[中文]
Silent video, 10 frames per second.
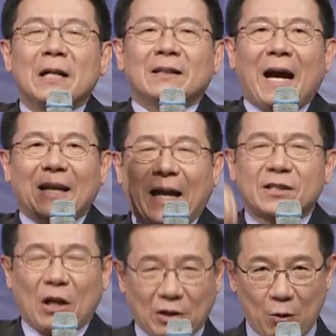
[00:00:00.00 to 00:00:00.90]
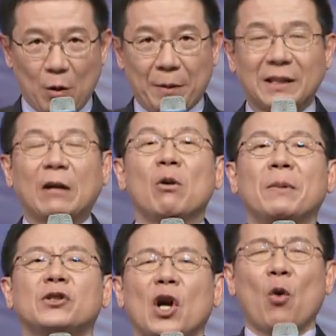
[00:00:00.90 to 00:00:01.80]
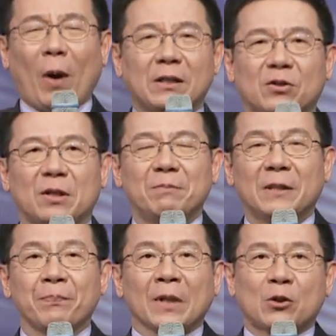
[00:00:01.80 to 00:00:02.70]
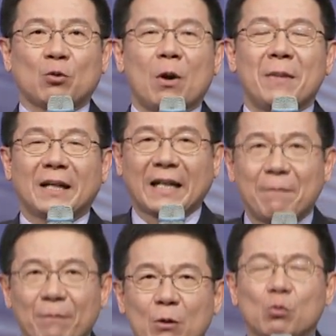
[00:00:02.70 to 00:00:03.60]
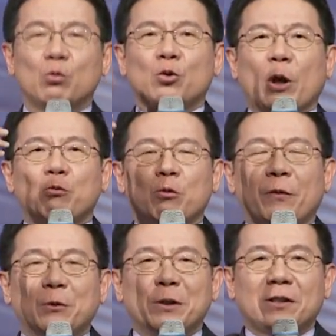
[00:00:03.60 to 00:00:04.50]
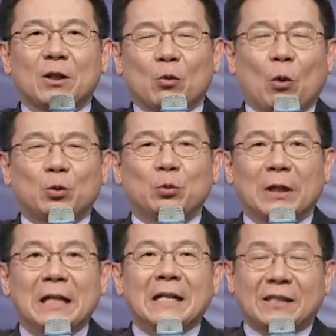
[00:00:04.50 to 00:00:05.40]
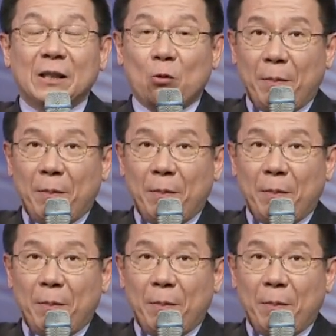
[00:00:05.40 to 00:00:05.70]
他来找到我们，他跟我们交换的生命，使我们根本无权无份于这个国度的。今天我们